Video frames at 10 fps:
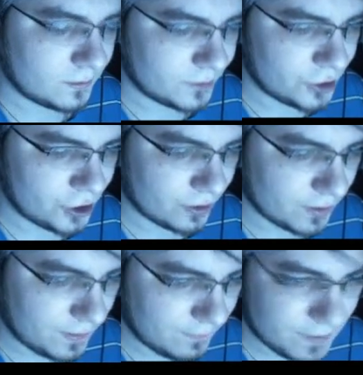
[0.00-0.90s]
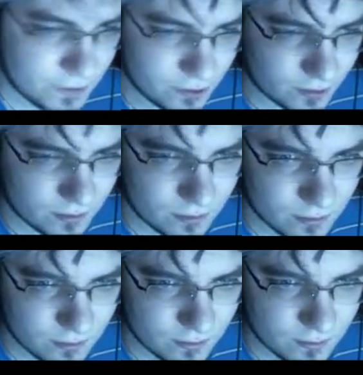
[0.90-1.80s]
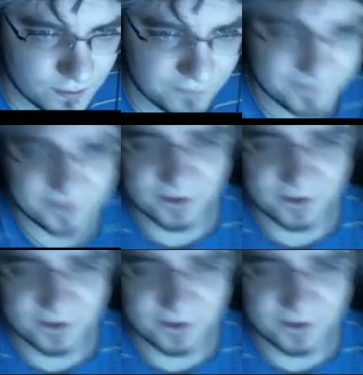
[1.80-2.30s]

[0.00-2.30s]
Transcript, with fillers: чё-то не везет. Не везет.